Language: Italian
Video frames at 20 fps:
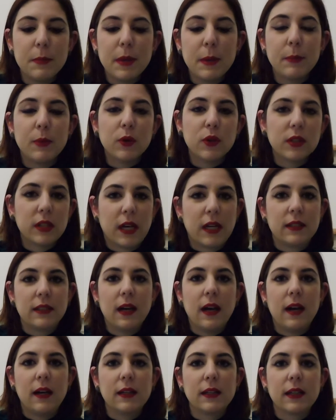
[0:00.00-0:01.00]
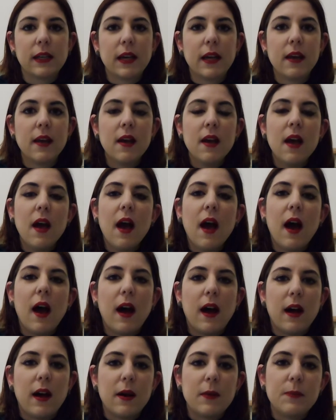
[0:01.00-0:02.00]
l'abbia portata anche
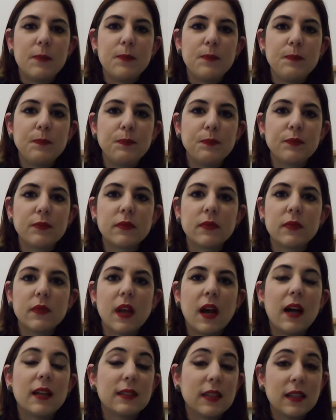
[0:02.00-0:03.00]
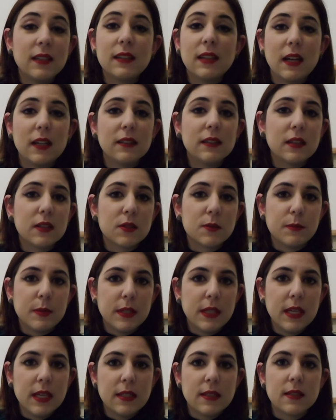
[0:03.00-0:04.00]
a, a, tante altre
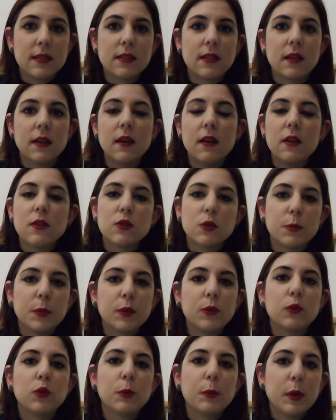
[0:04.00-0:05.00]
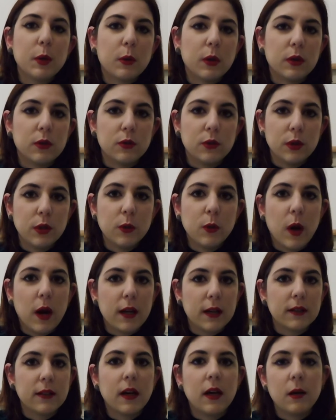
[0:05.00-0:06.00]
esperienze, soprattutto per quanto
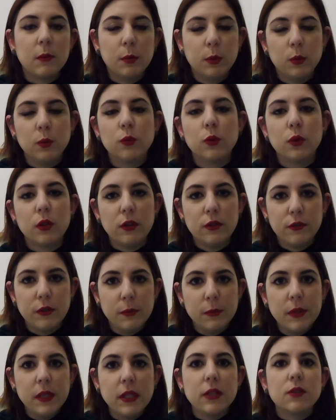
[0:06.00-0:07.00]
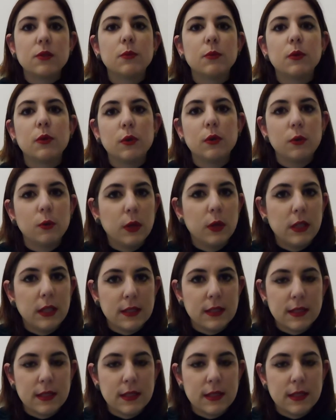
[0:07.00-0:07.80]
riguarda appunto il femminismo,